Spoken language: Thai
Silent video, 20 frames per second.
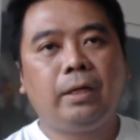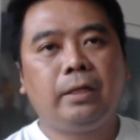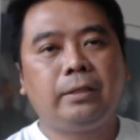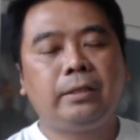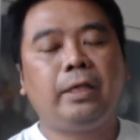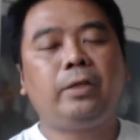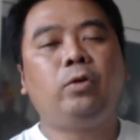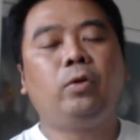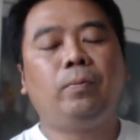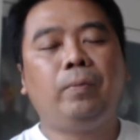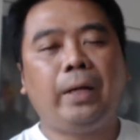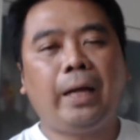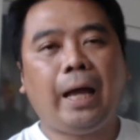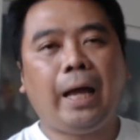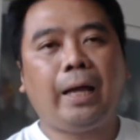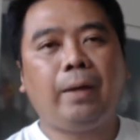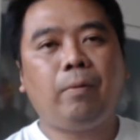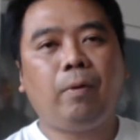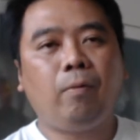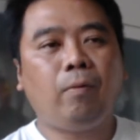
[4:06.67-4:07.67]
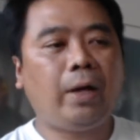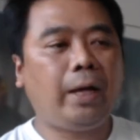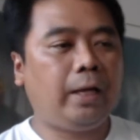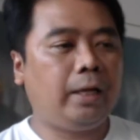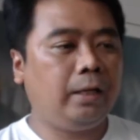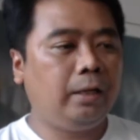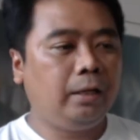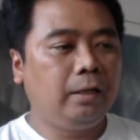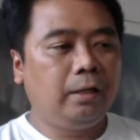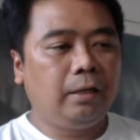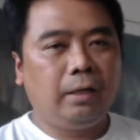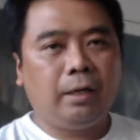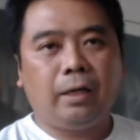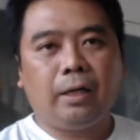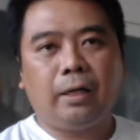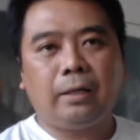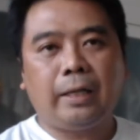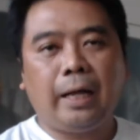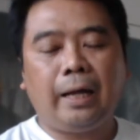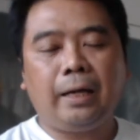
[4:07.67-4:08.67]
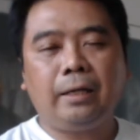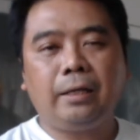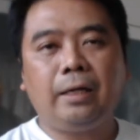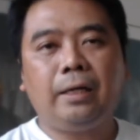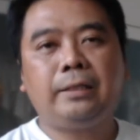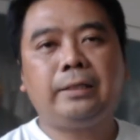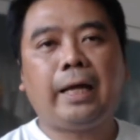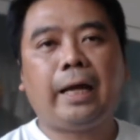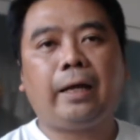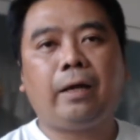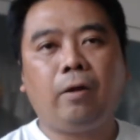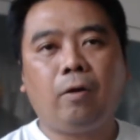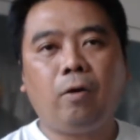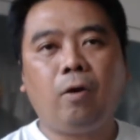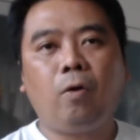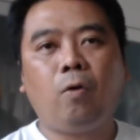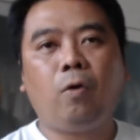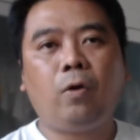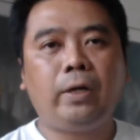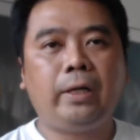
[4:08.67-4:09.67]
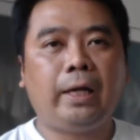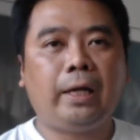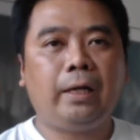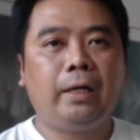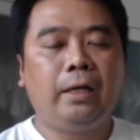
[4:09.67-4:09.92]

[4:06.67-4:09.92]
จะหยุดไม่ได้ เพราะว่าทั้งเครื่องจักรแล้วก็คนเนี่ย